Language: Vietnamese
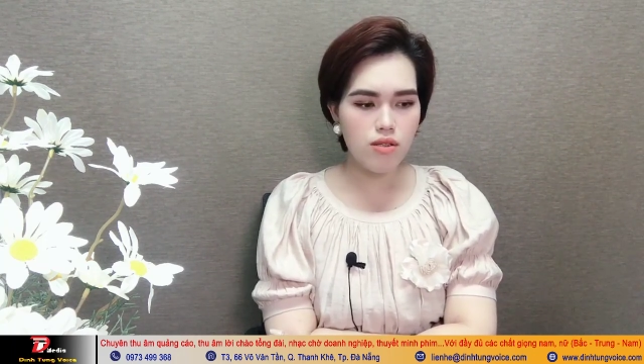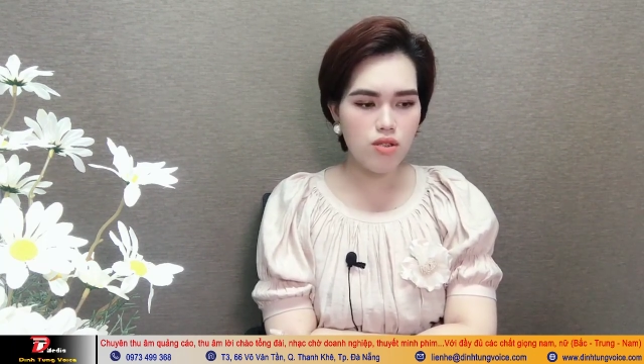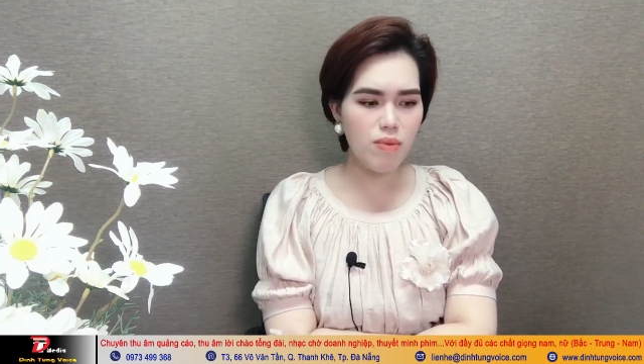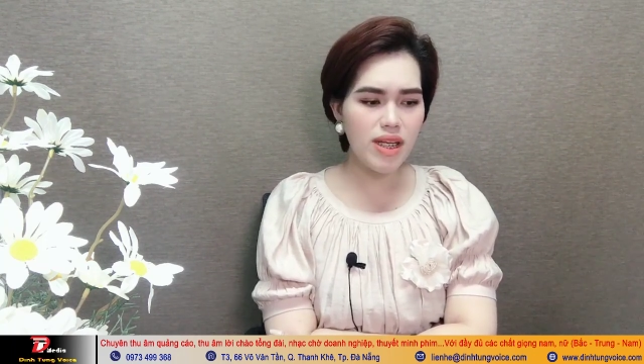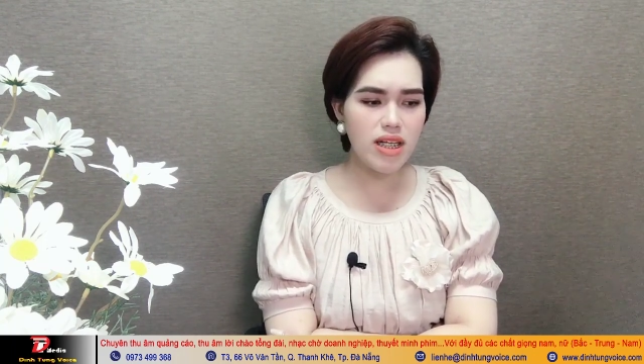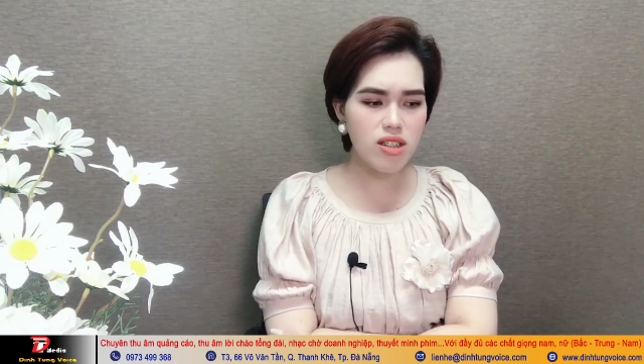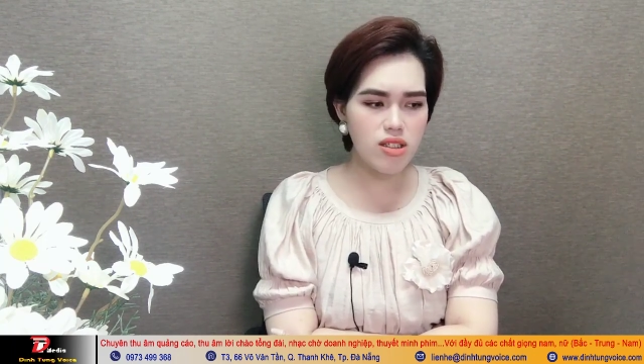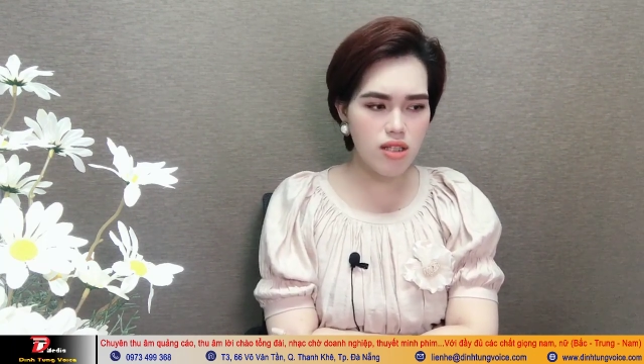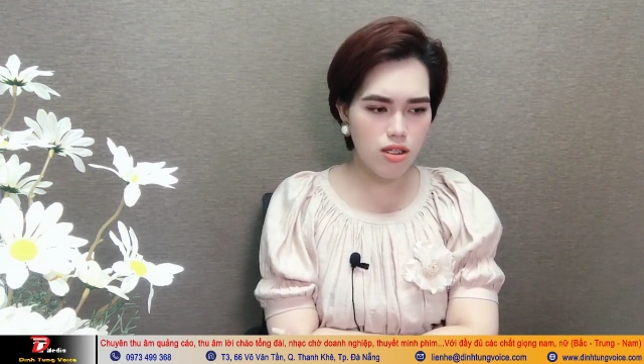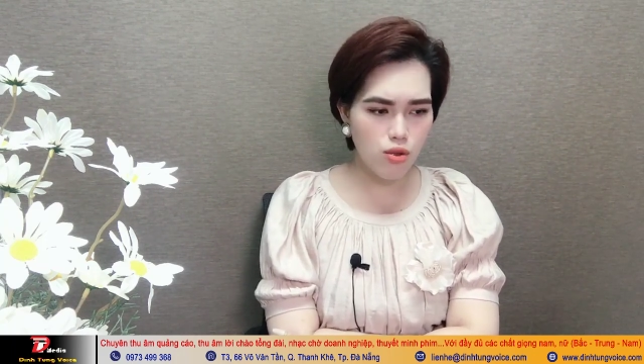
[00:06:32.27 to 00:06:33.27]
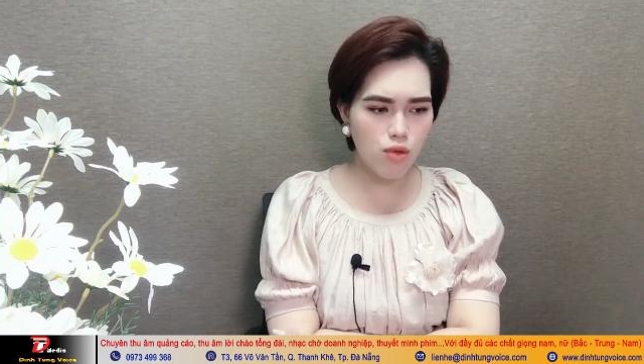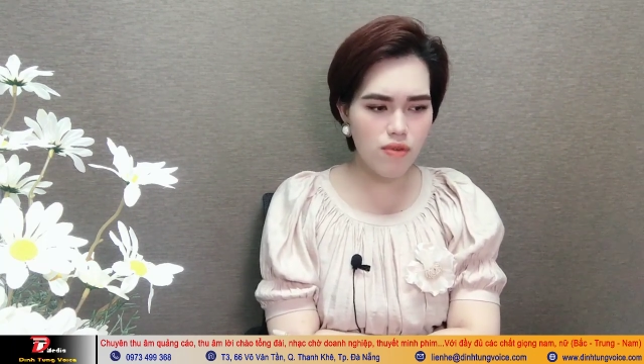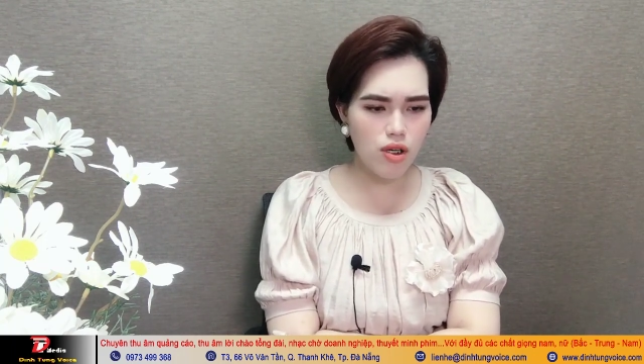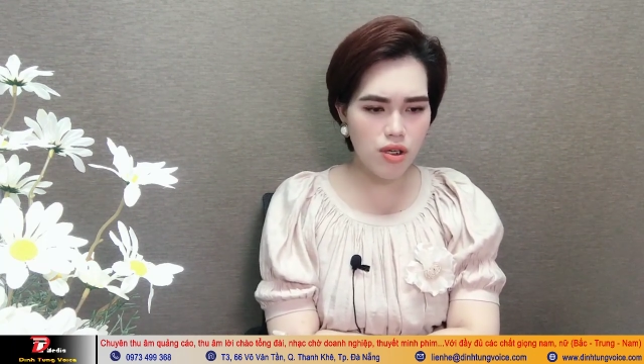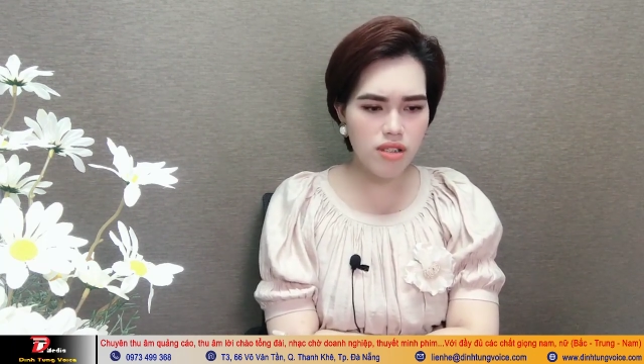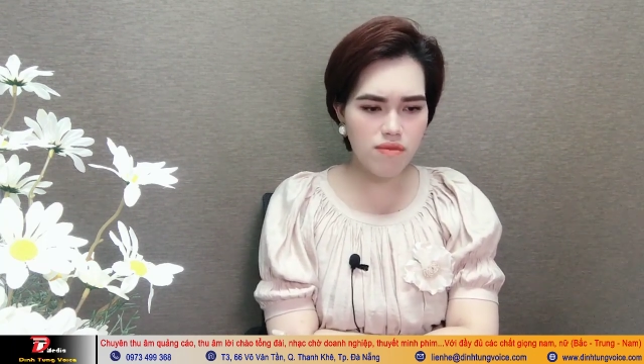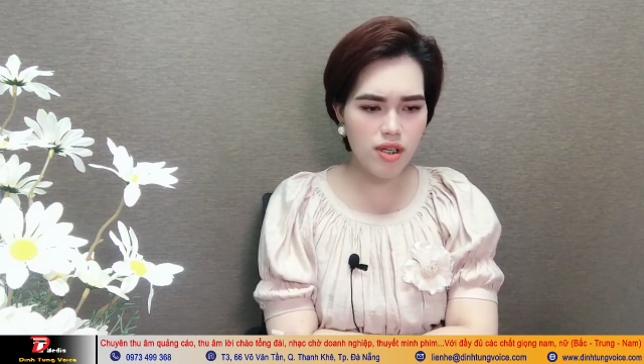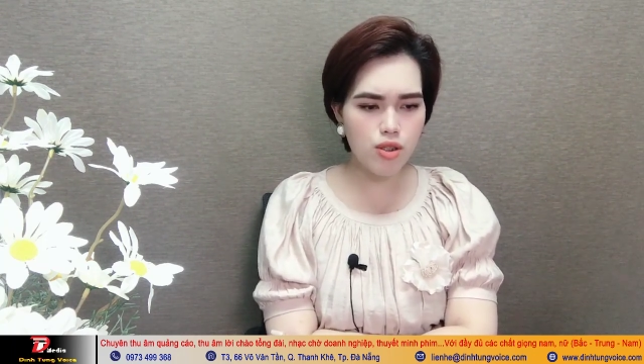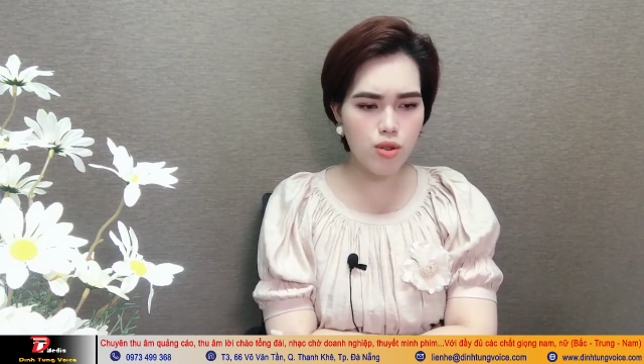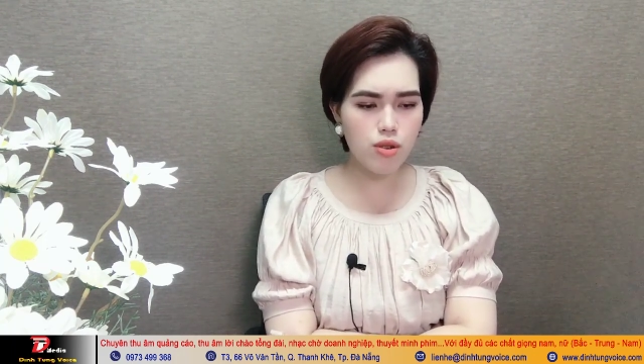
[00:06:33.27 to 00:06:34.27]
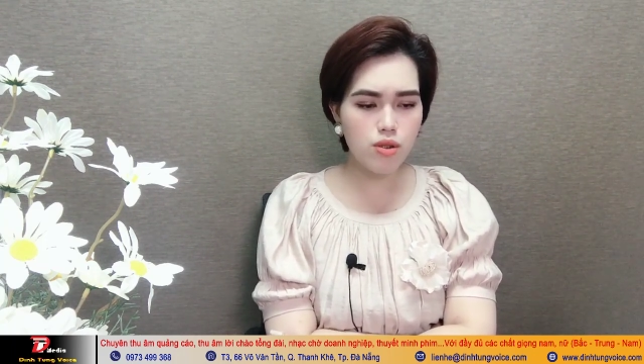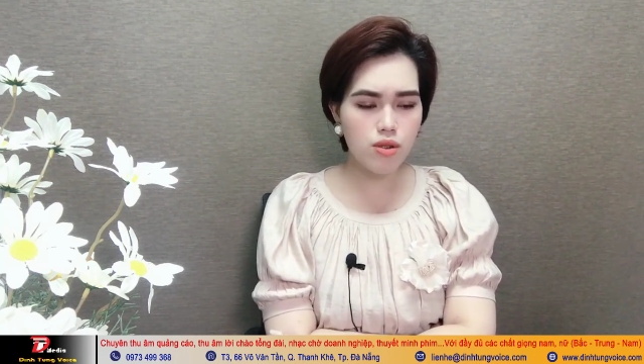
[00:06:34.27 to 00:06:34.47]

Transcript: Tôi biết anh chỉ giận tôi và nói như vậy thôi.